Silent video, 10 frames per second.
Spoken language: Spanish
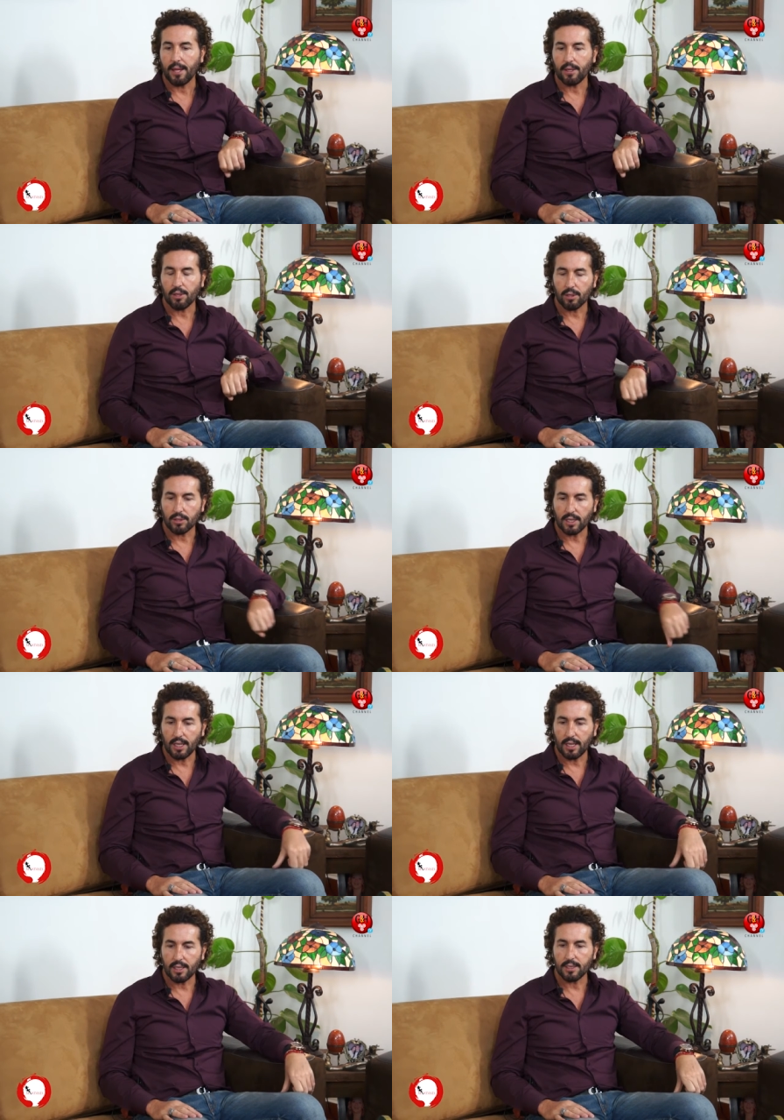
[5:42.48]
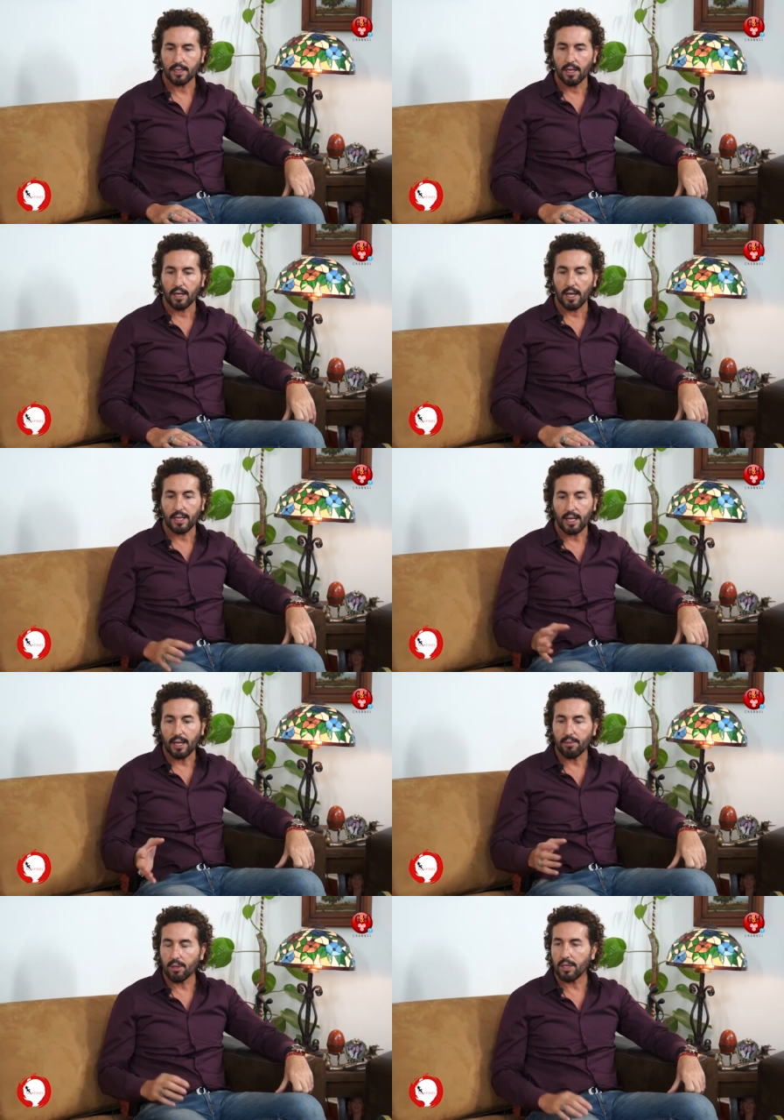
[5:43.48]
Entonces, este
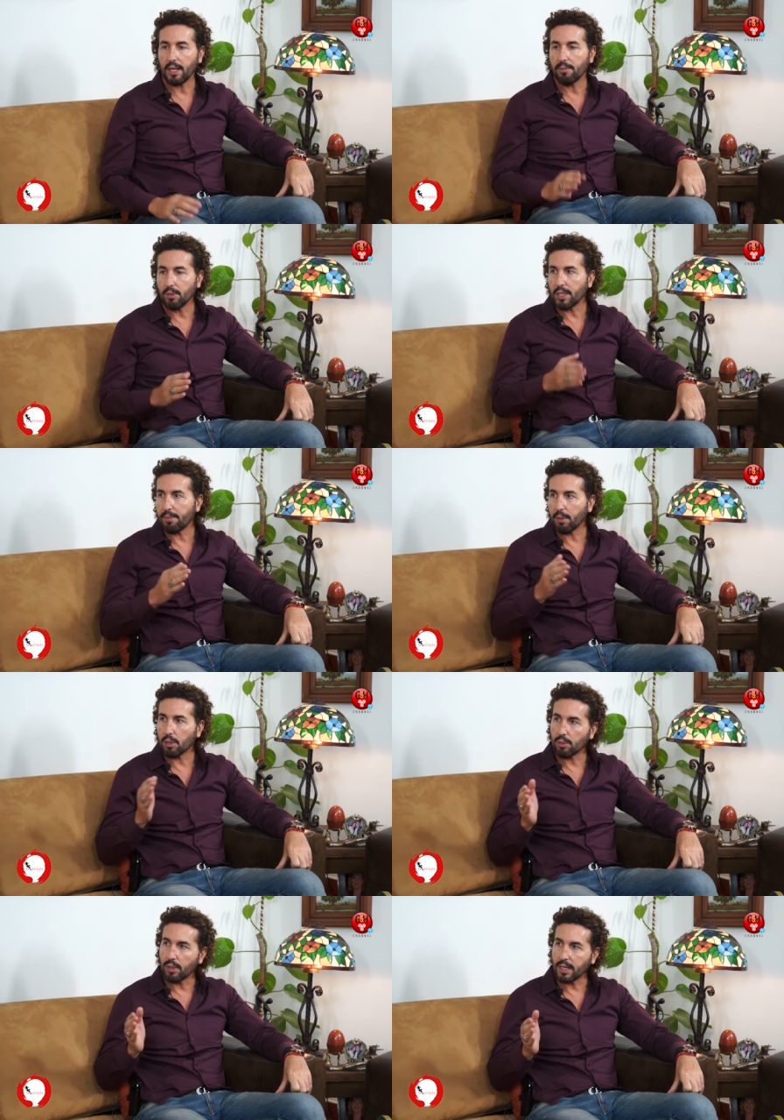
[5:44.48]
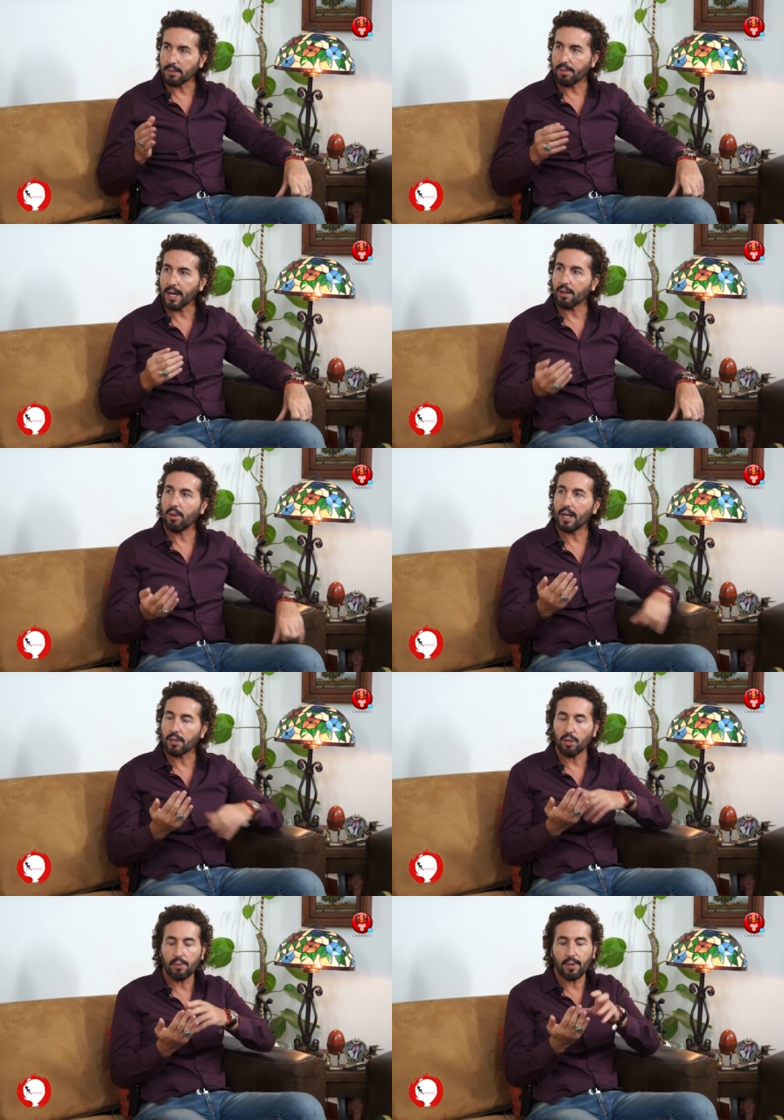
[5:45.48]
libro tiene muchas posturas para que un
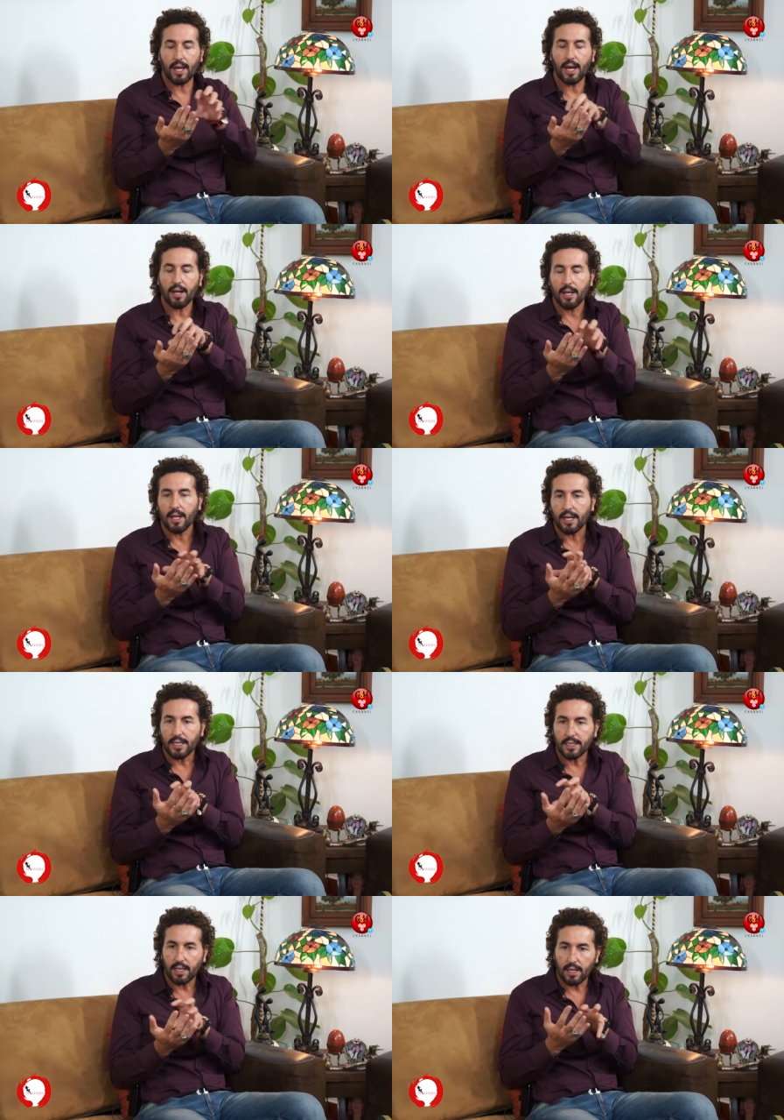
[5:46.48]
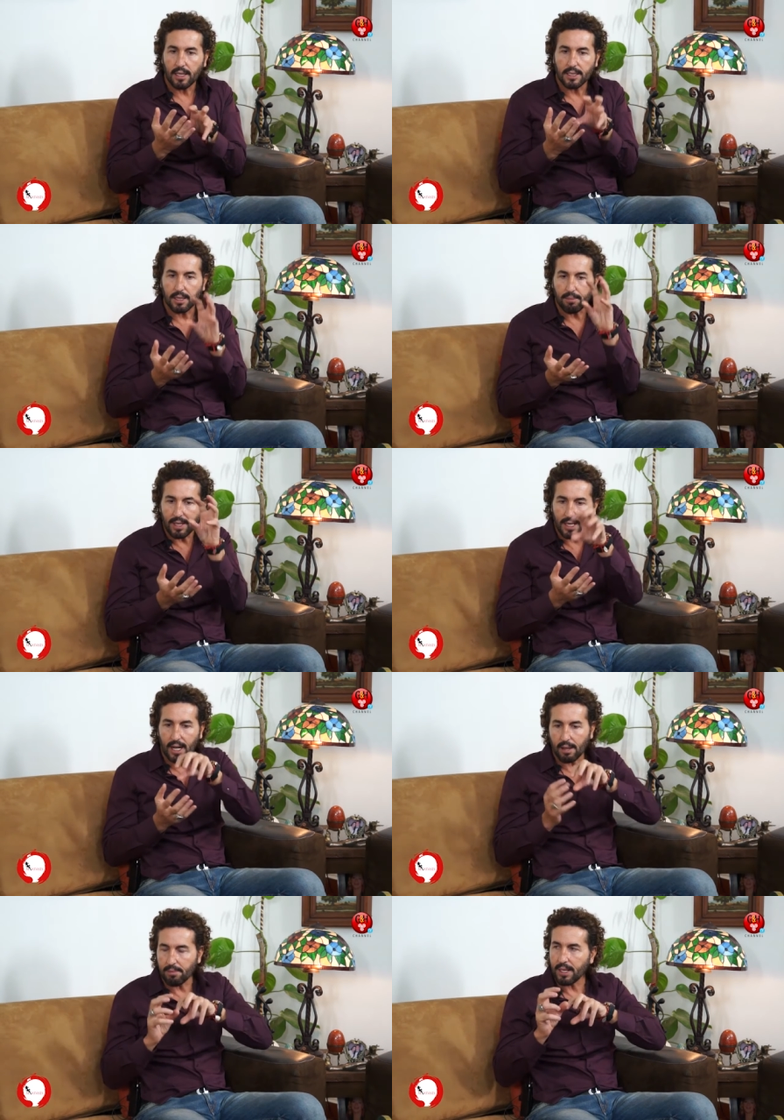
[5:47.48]
lector vea y se, y se meta
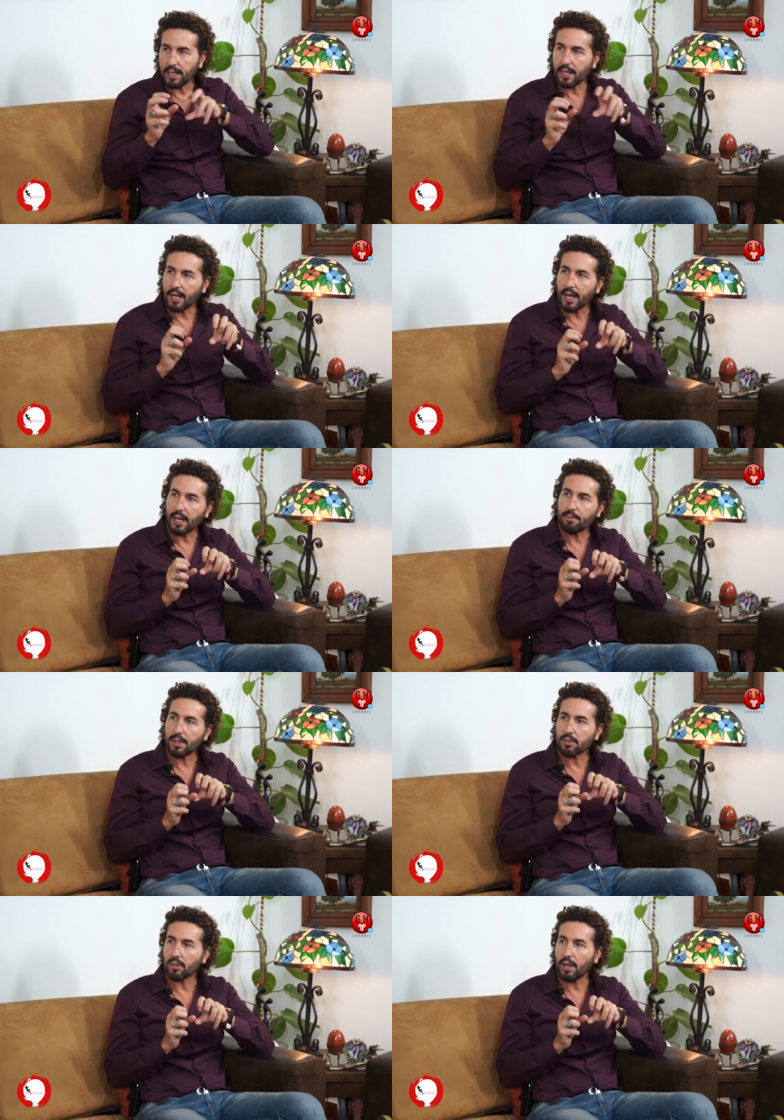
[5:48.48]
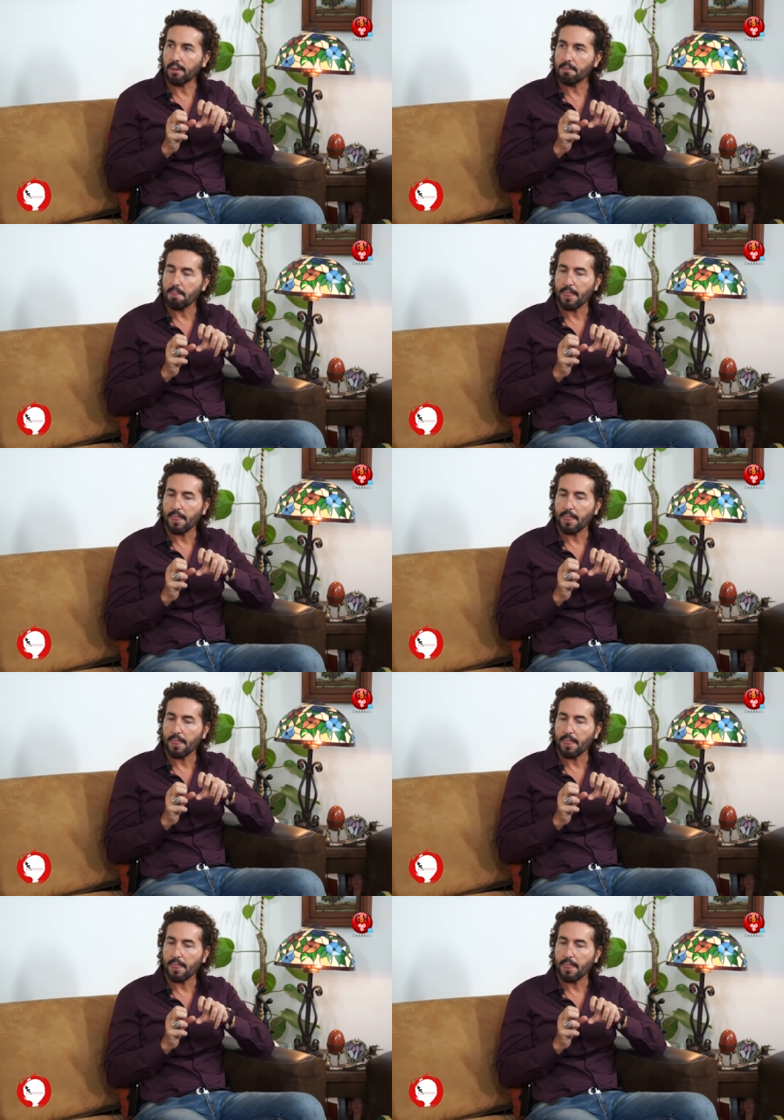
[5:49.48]
en la mente de cada persona,